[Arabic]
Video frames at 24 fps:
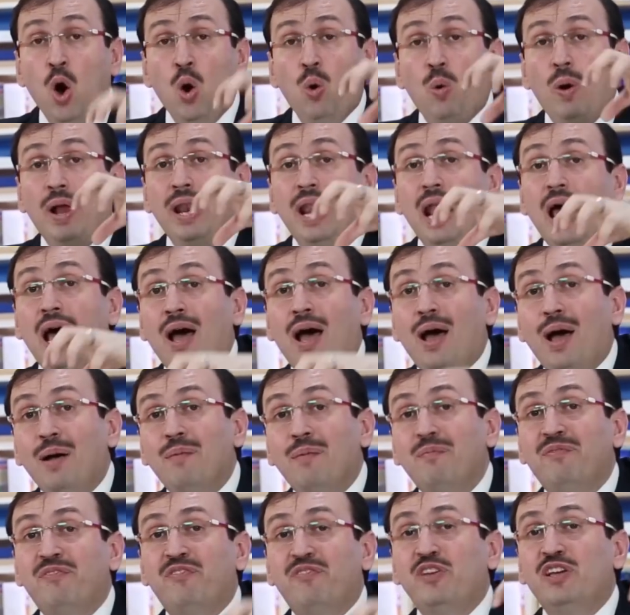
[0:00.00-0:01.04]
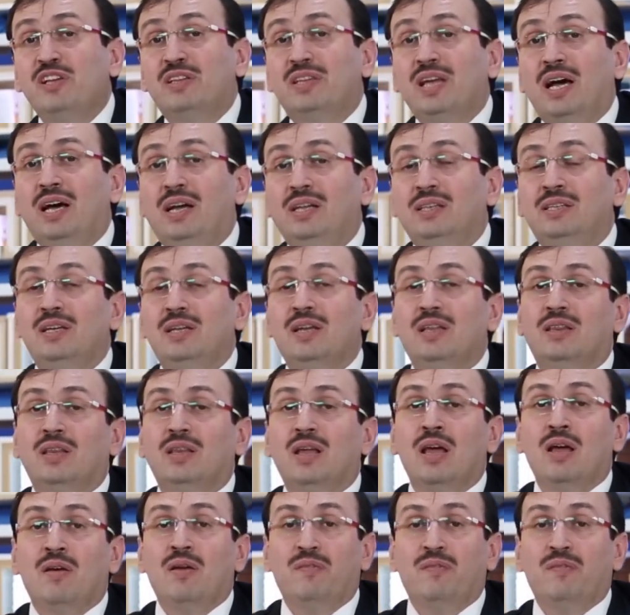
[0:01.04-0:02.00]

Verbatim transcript: هو الأهم في تحديث